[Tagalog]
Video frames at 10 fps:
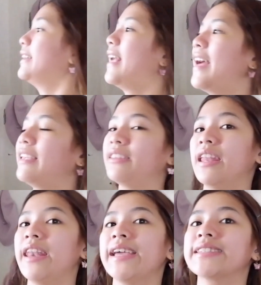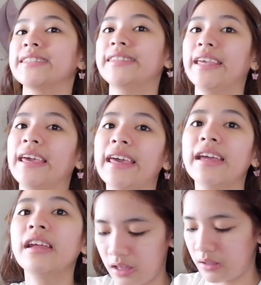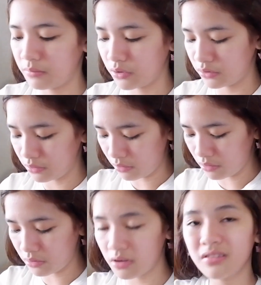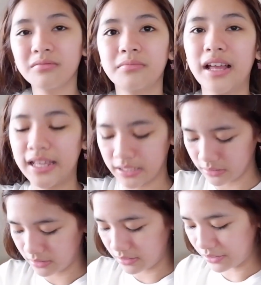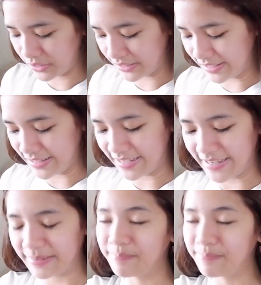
then, the next thing, um, gusto kong mag-concealer.